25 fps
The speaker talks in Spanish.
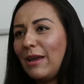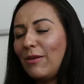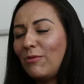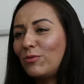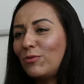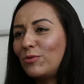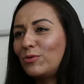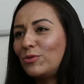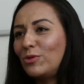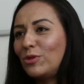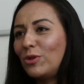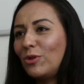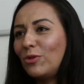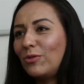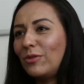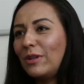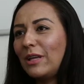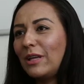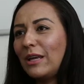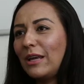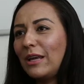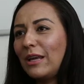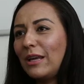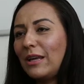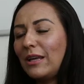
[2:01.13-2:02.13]
en función
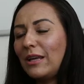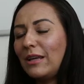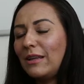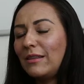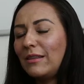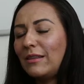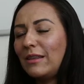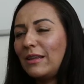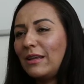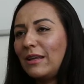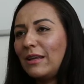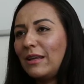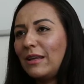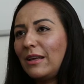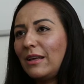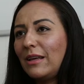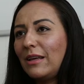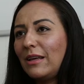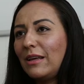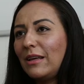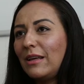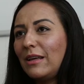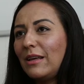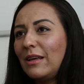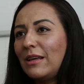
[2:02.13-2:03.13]
de
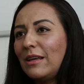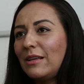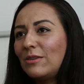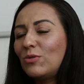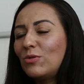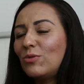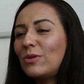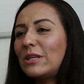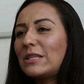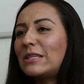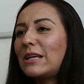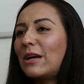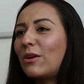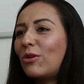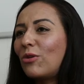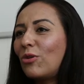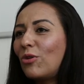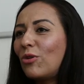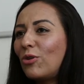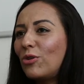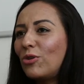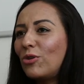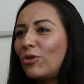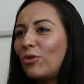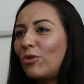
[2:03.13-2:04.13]
su
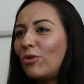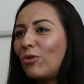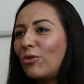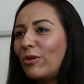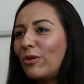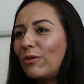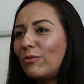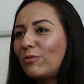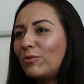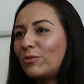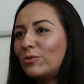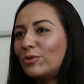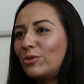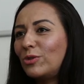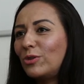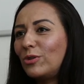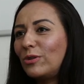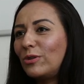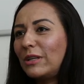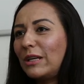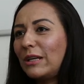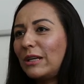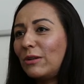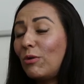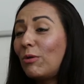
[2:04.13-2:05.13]
desarrollo, en
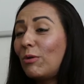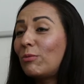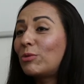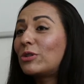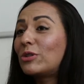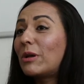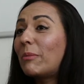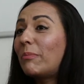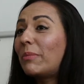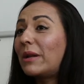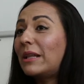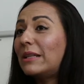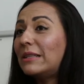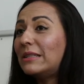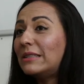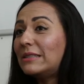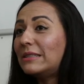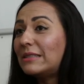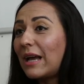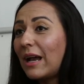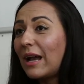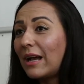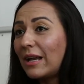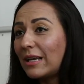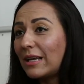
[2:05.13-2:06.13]
función de nuevos
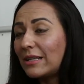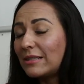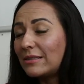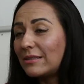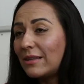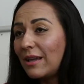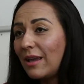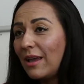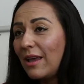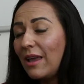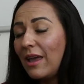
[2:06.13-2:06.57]
aprendizajes,